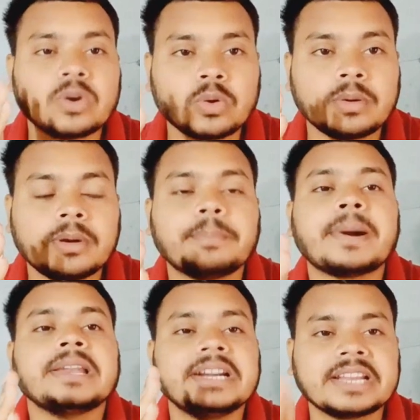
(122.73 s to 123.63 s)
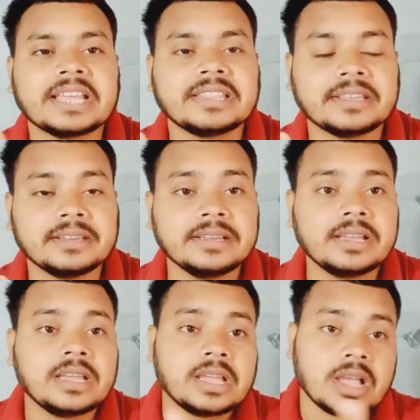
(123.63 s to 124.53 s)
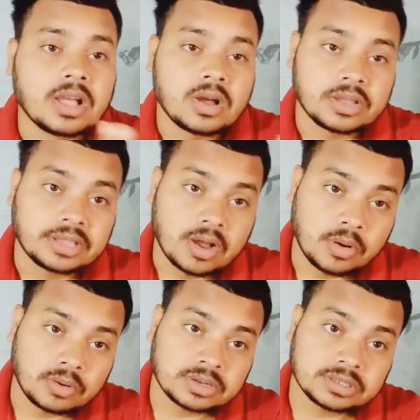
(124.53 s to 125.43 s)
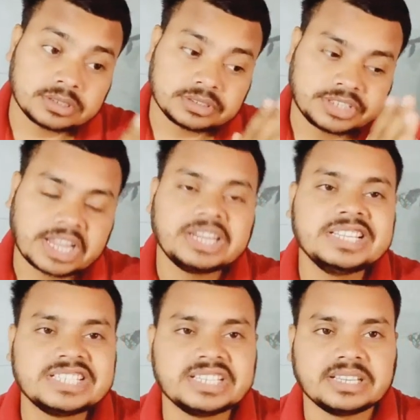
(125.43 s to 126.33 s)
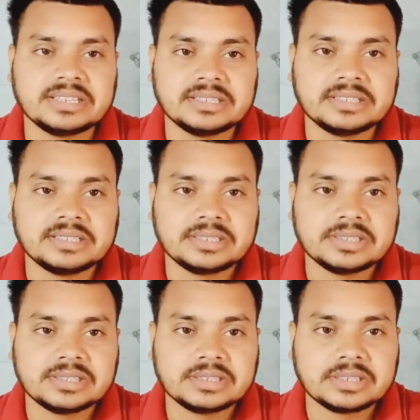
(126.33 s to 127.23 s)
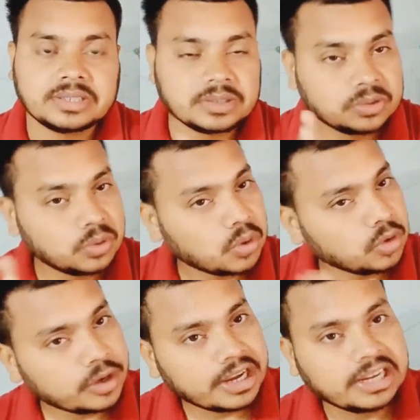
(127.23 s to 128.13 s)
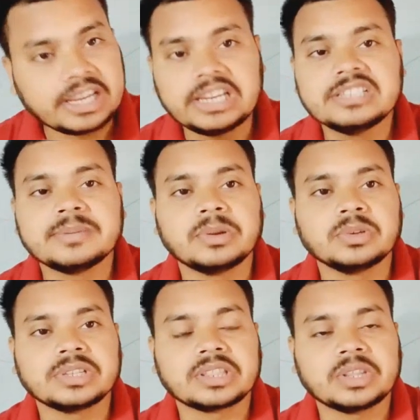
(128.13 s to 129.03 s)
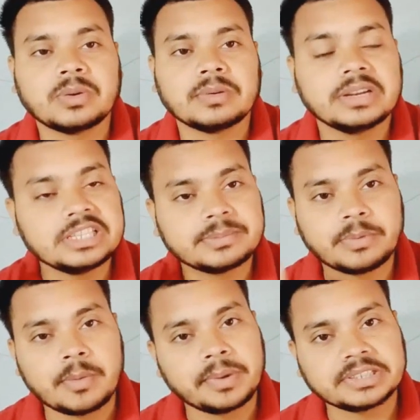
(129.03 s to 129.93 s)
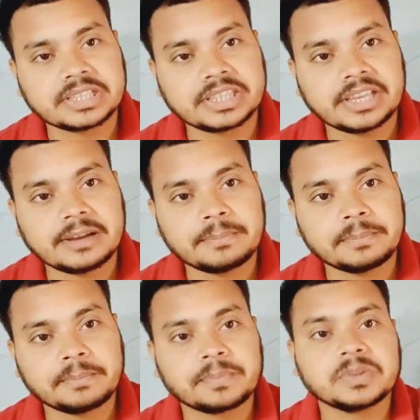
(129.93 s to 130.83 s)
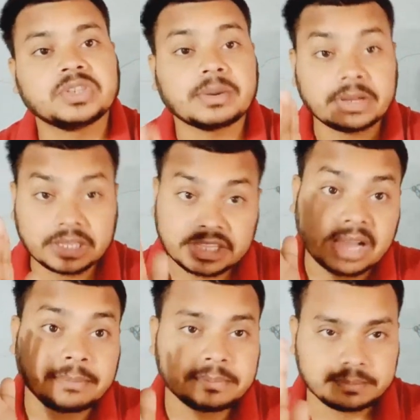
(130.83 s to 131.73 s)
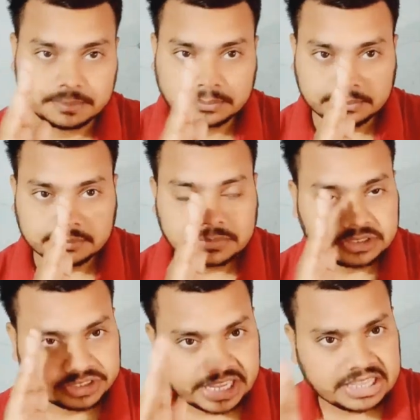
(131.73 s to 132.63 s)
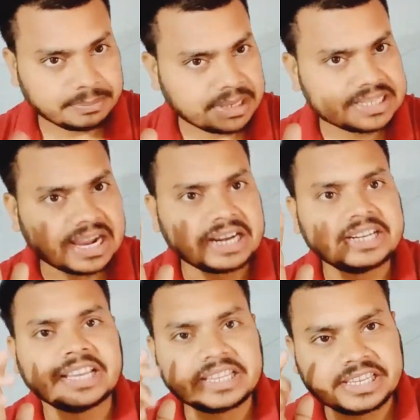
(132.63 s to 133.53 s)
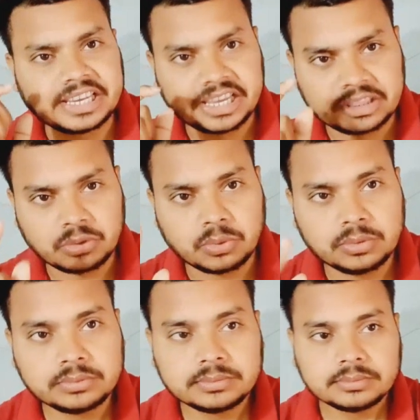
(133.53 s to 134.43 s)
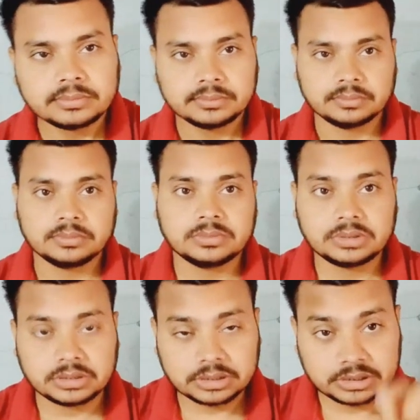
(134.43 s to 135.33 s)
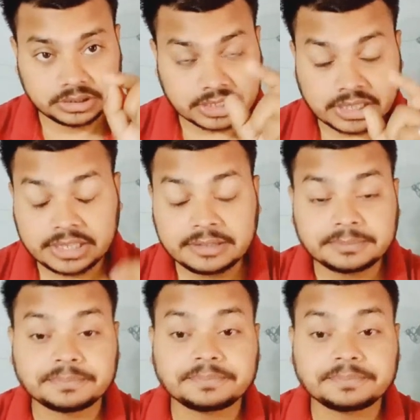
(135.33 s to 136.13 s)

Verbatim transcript: फिर लोको पायलट कहते हैं और टेक्नीशियन दोनों के लिए एलिजिबल हो सकते हो एलिजिबल फॉर्म भर सकते हैं आप जब यदि आप टेंथ प्लस आईटीआई किए हैं तो यदि